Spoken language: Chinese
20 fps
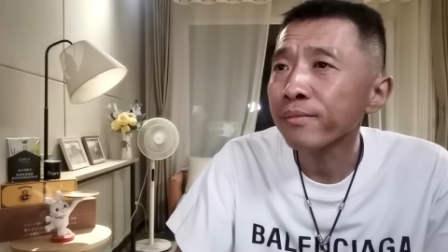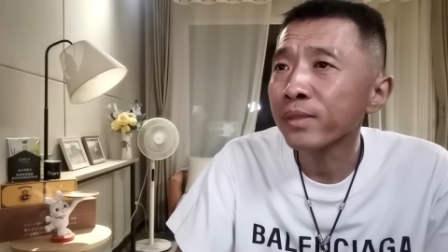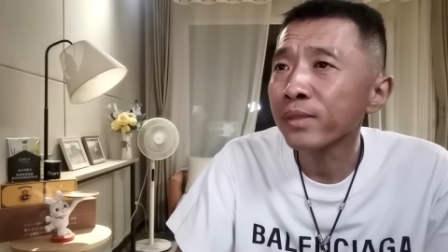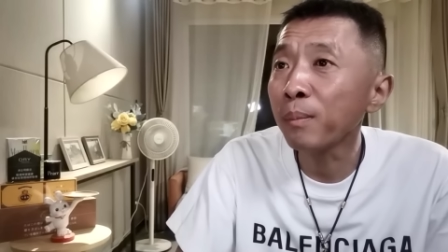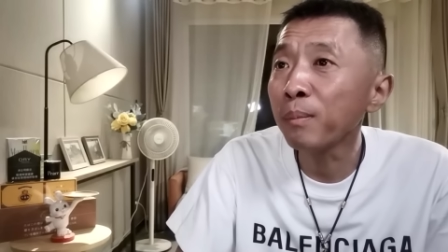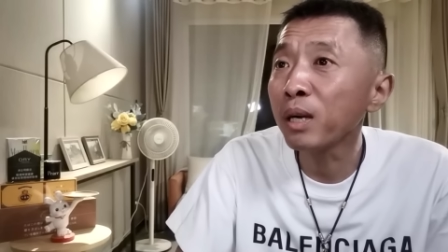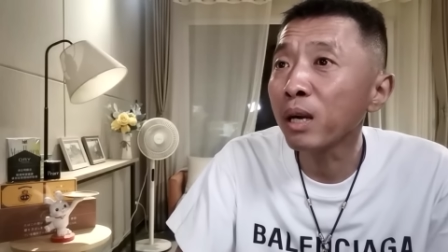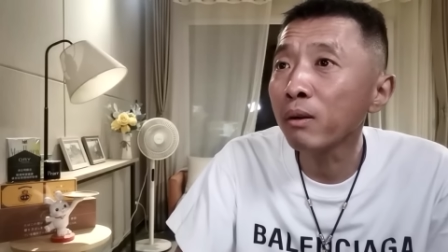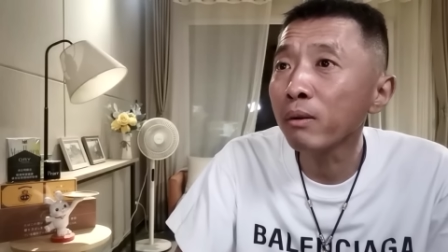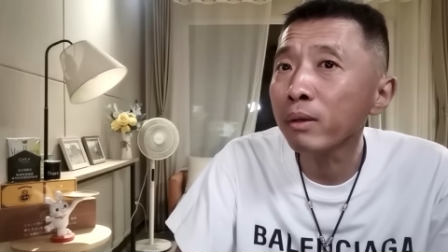他
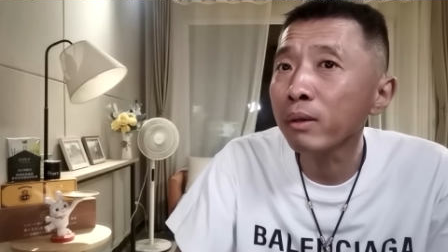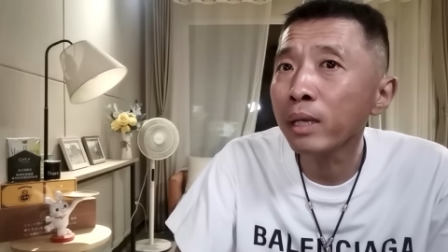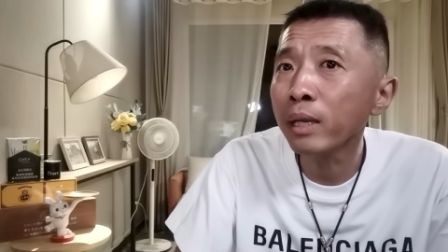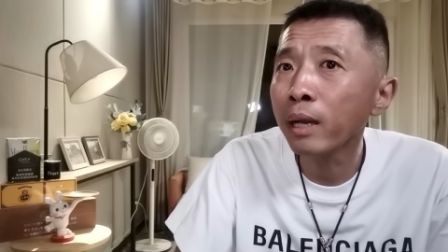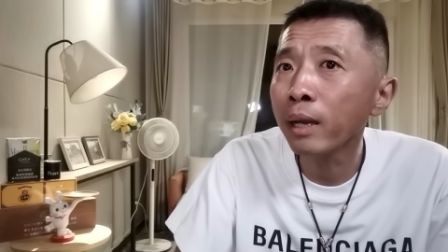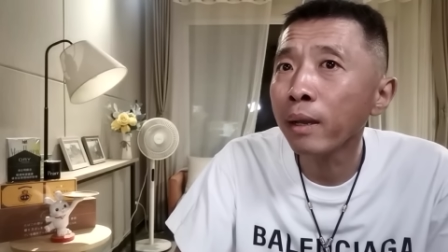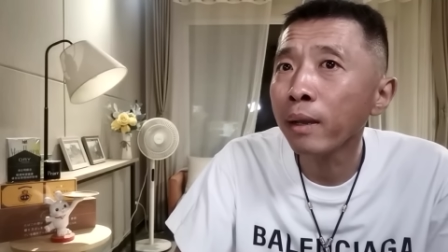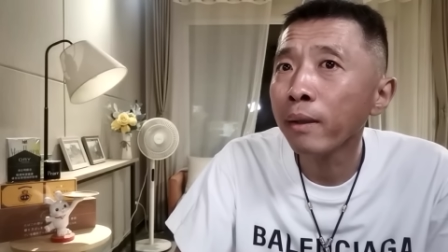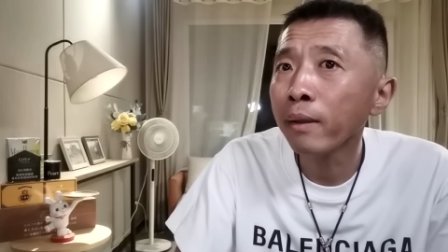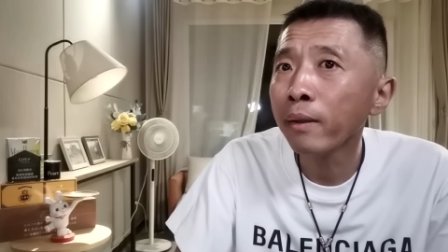们刚要离
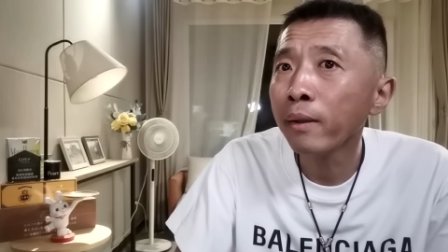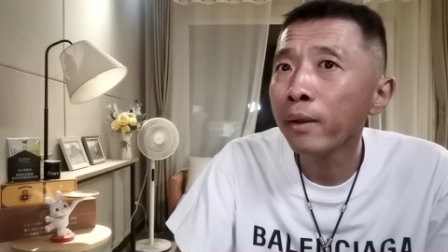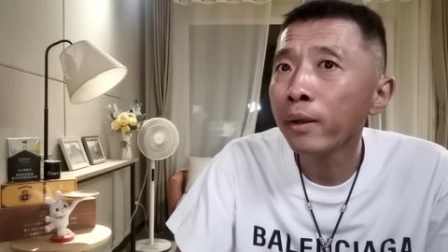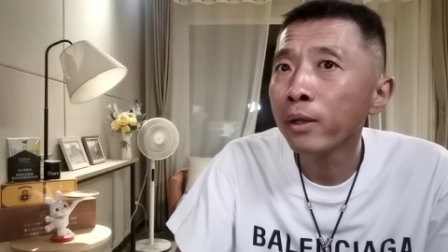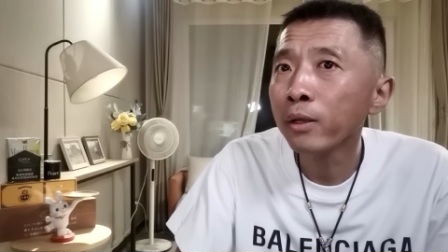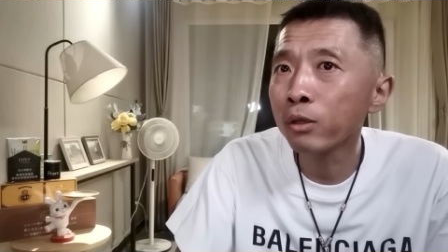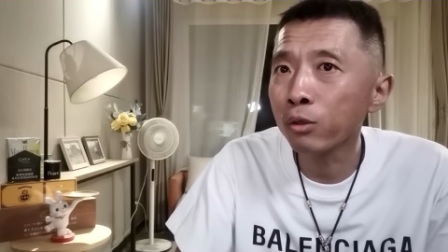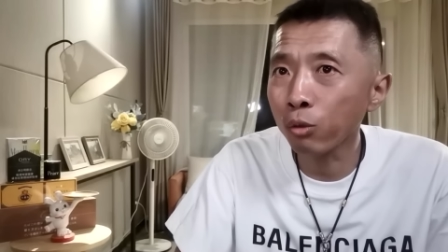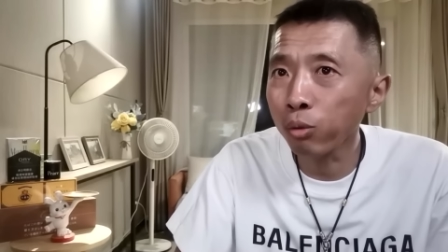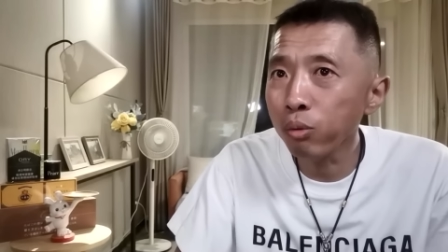开，
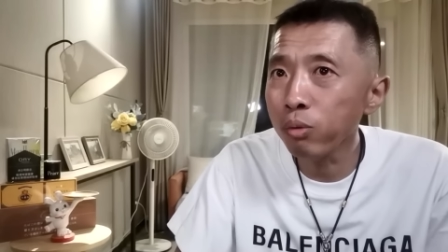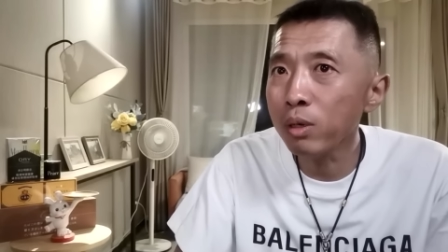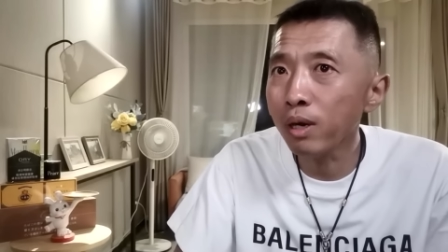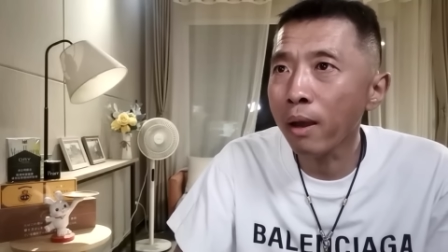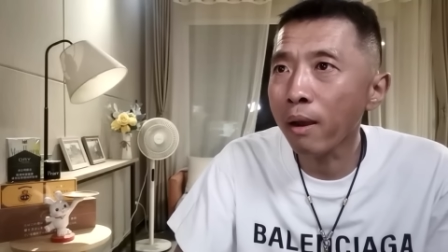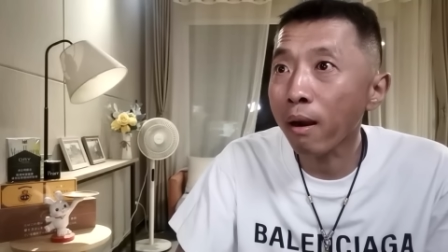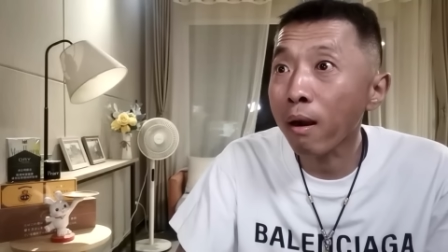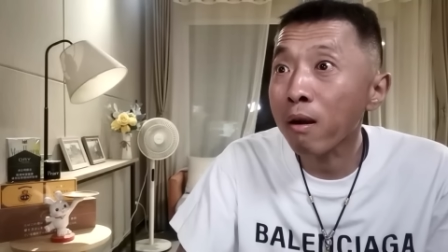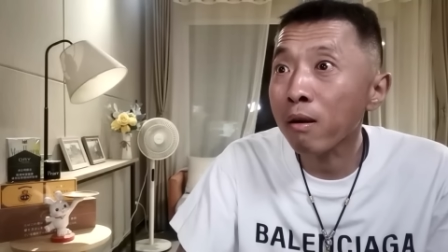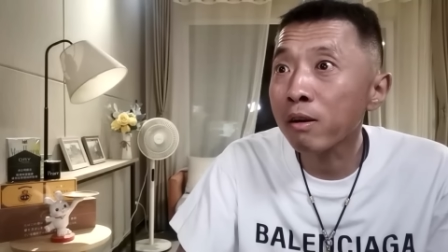突然
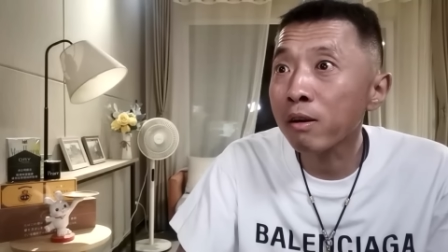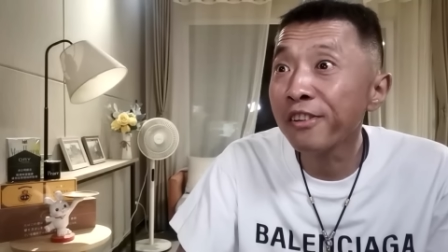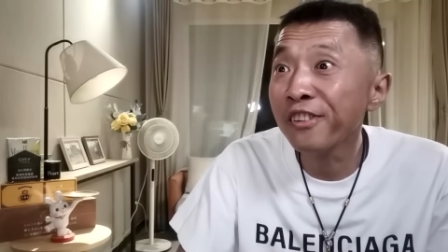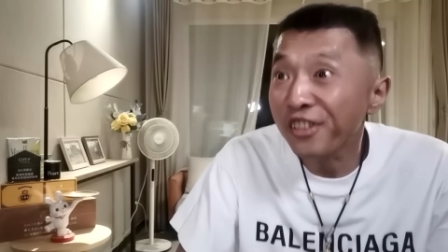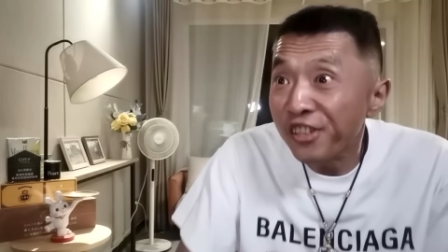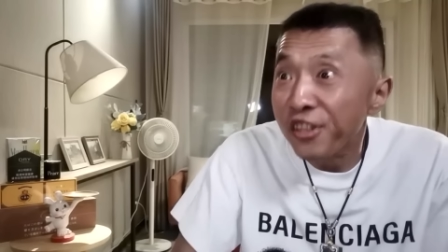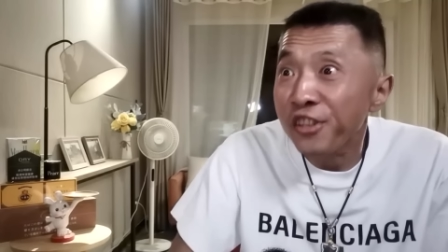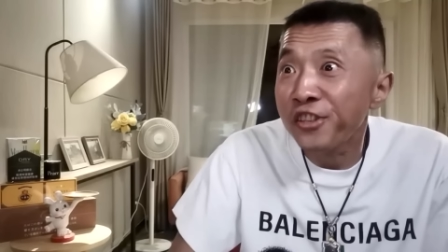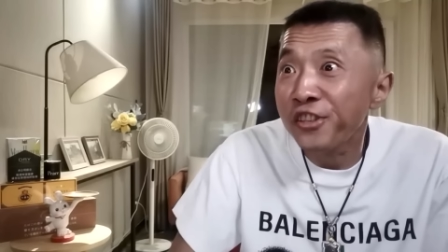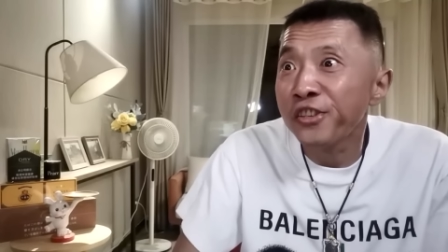二哥
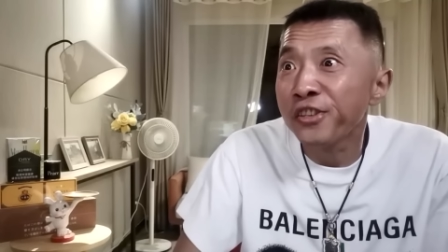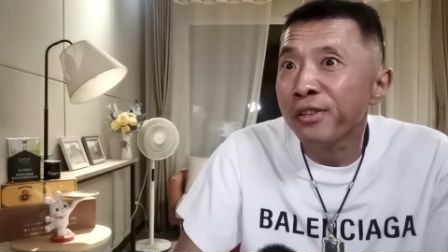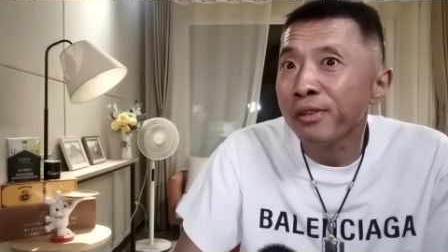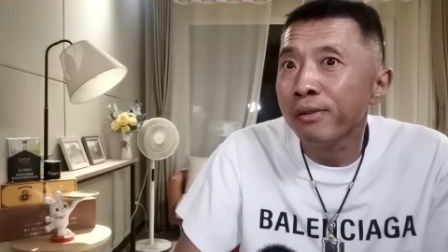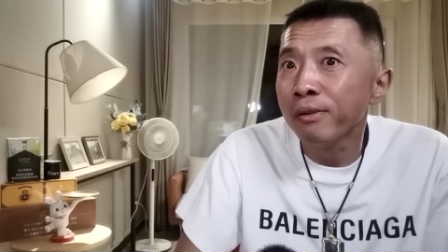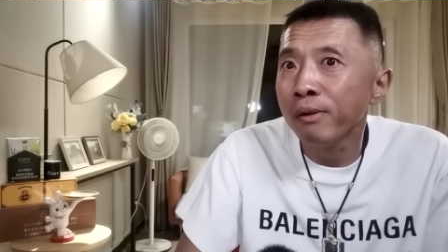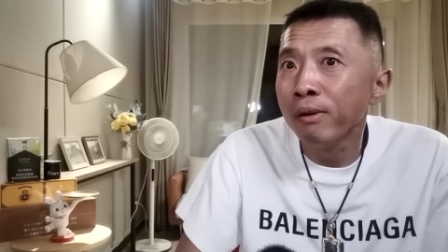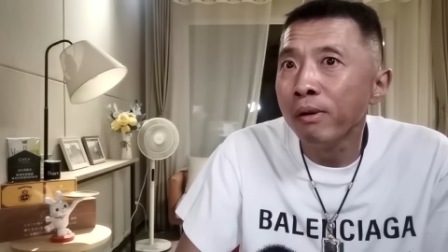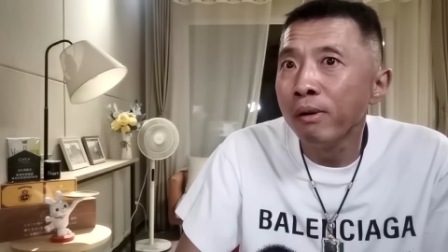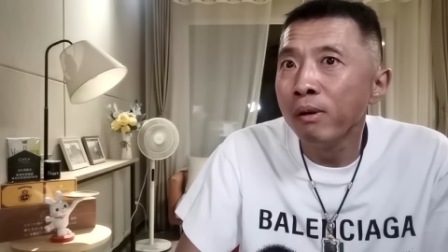一
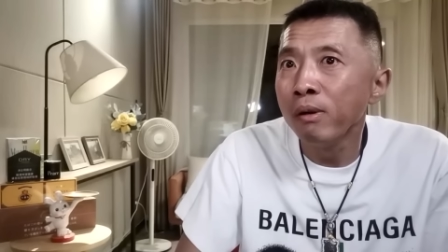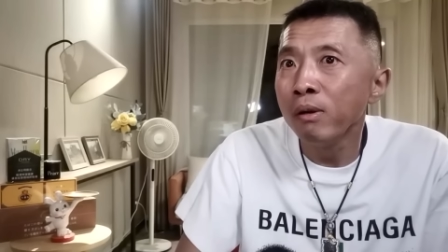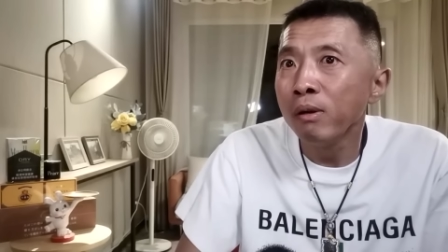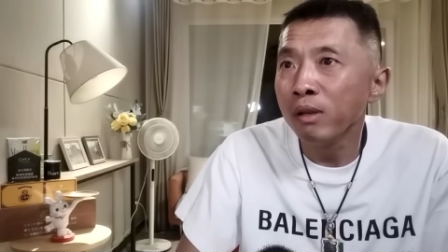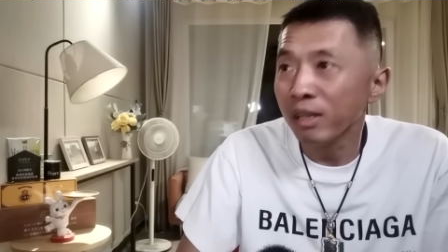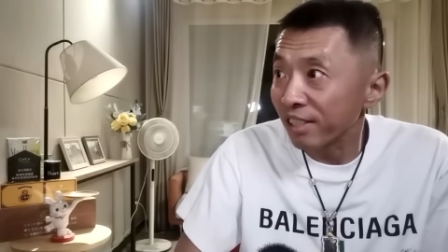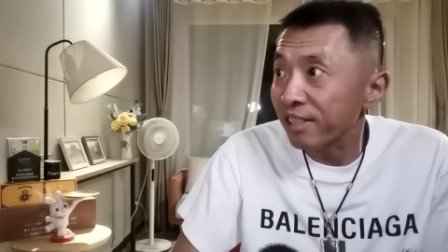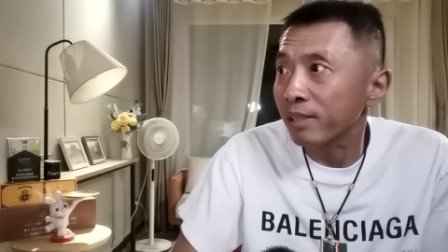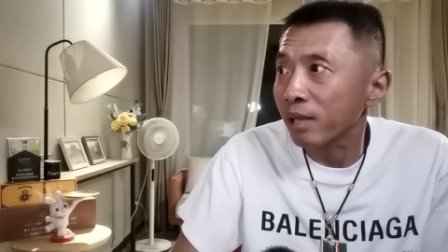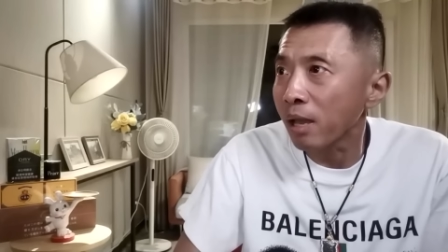
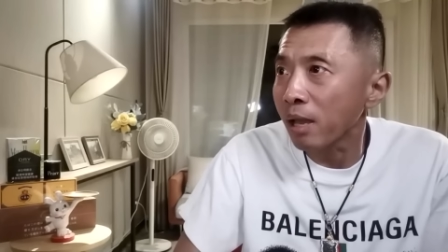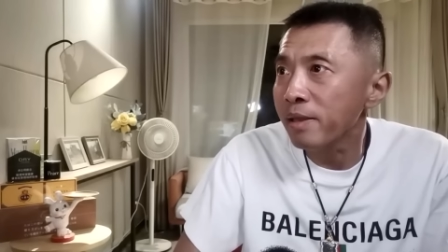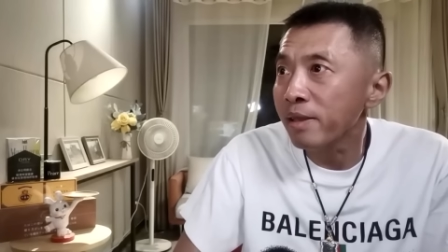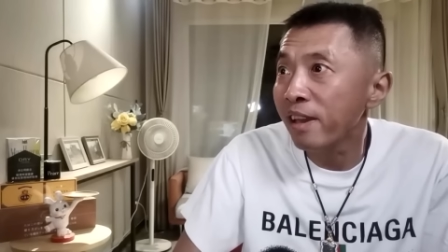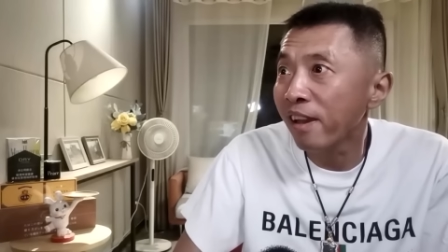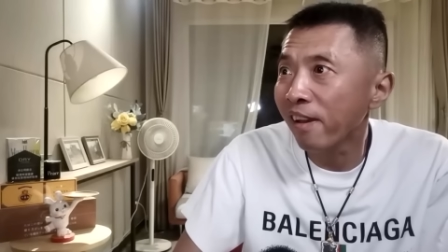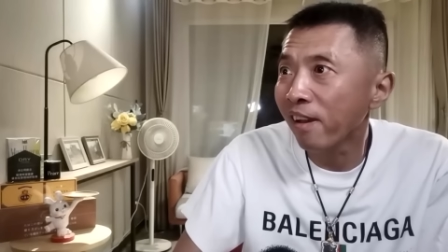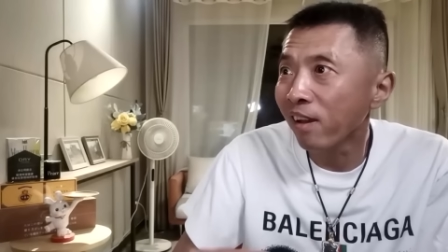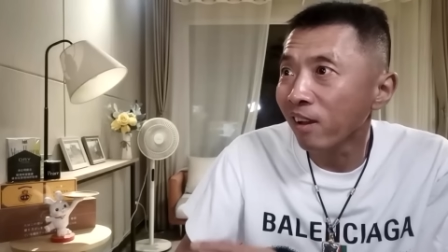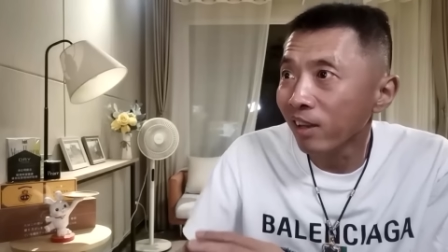惊：“三
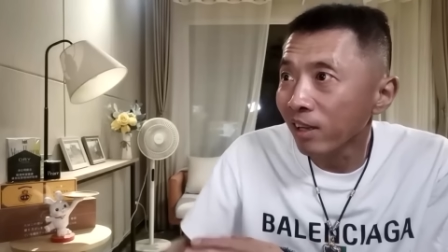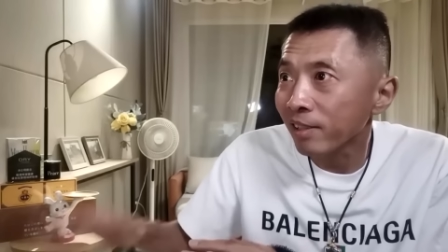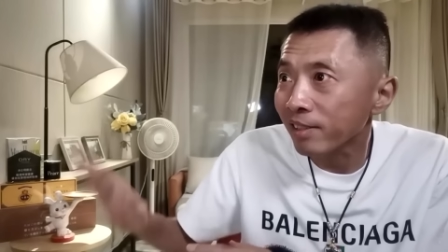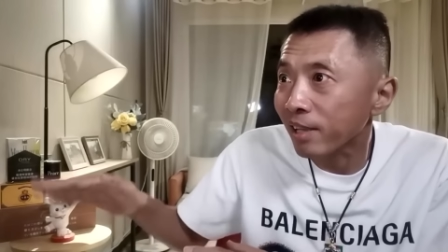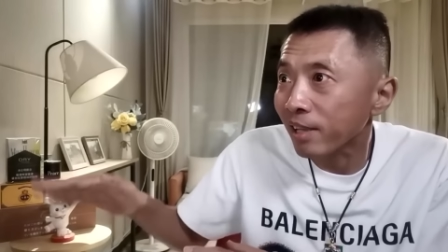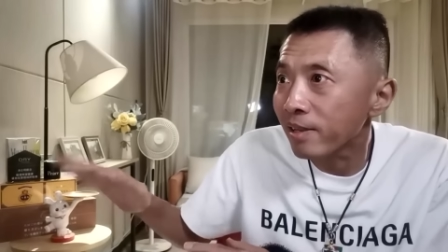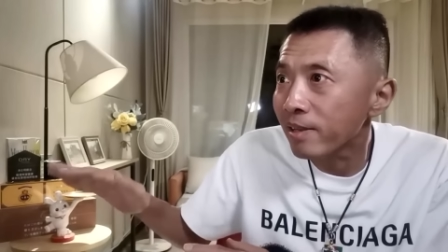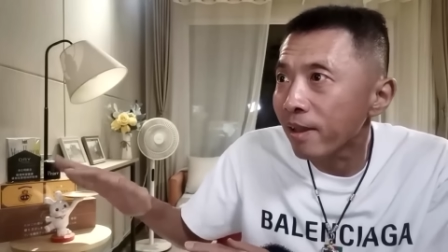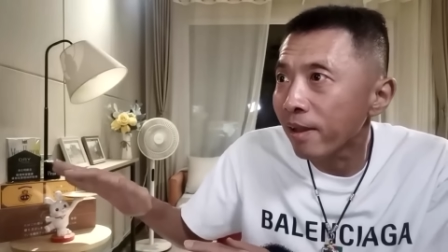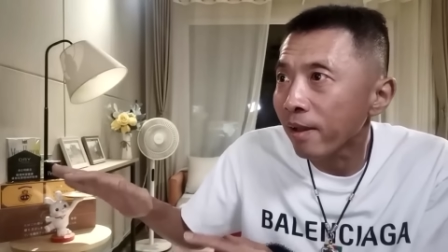爷，
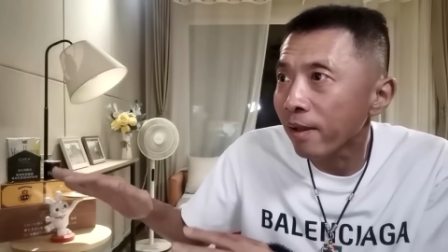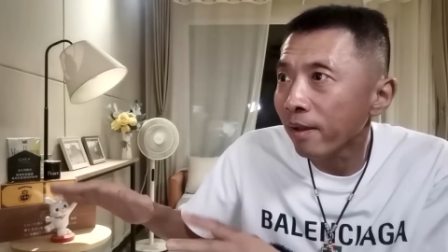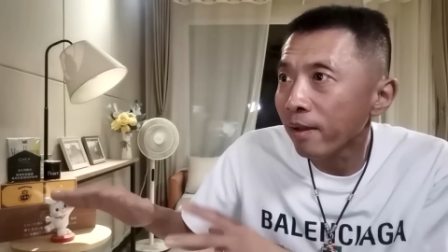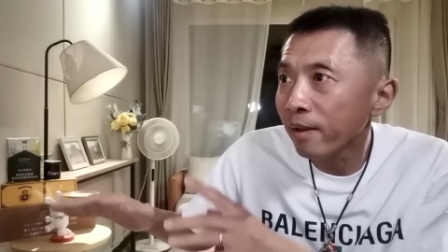三爷，